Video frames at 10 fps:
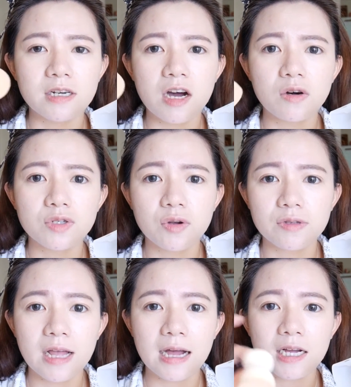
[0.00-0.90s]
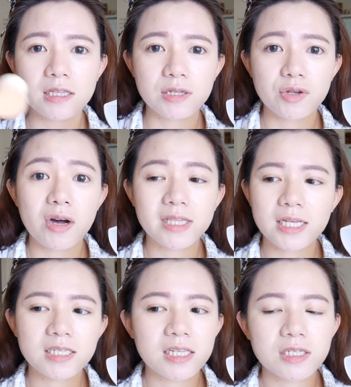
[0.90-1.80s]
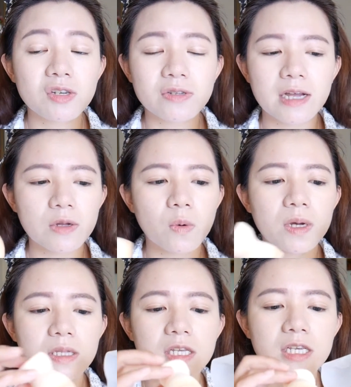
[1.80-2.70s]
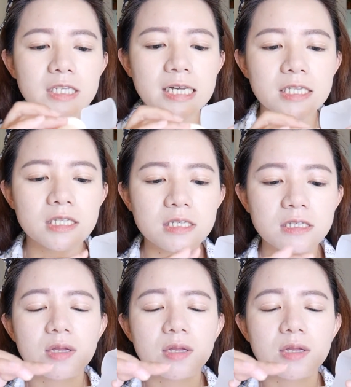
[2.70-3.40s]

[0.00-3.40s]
然后收纳可能你又要担心收纳的问题这样子，